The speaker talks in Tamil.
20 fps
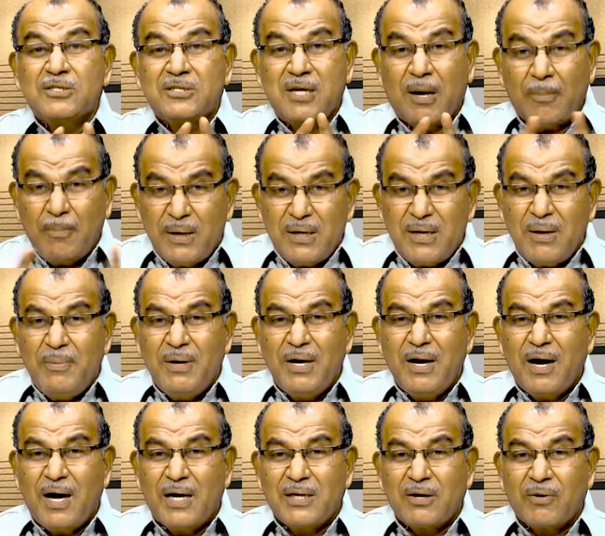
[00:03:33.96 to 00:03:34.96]
சம்பந்தம்
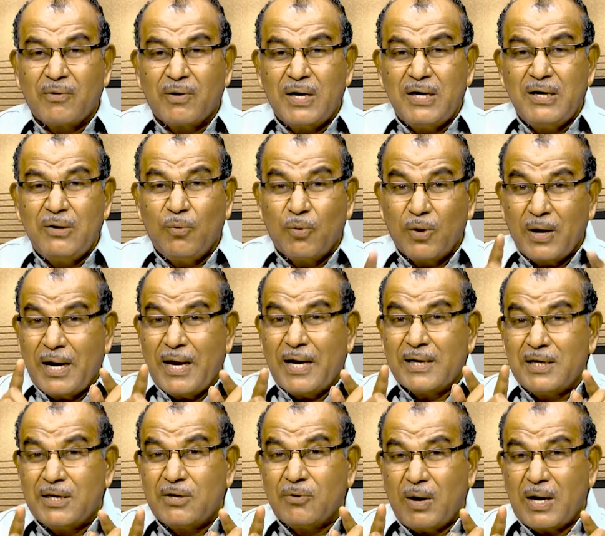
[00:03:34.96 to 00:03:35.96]
இல்லாதவர்கள் உங்களை
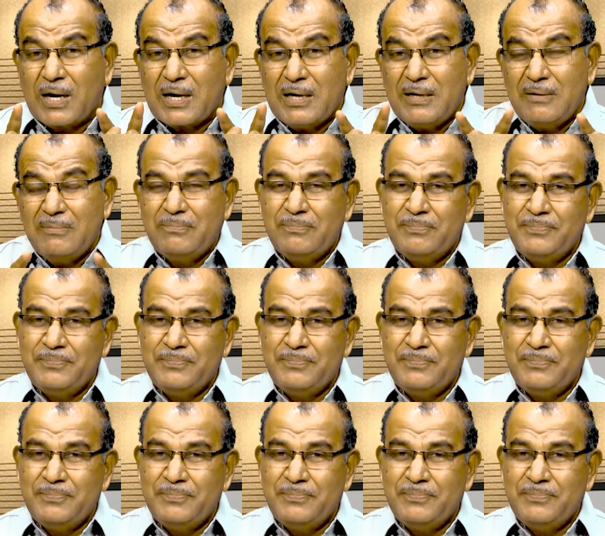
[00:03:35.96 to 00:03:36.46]
அதட்டுவார்கள்